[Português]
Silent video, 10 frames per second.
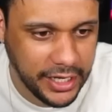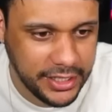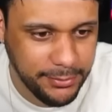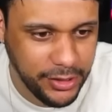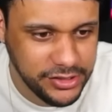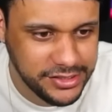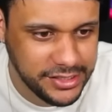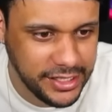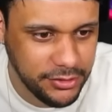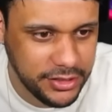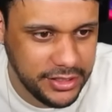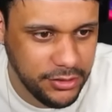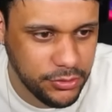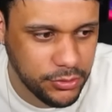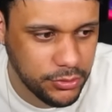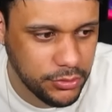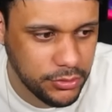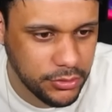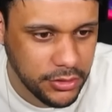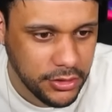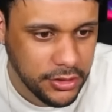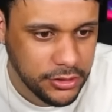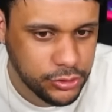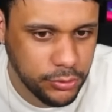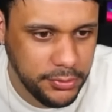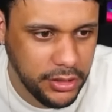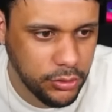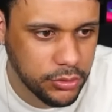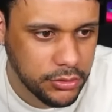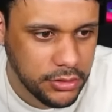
aqui meio estranho, que tem um... um... Sumiu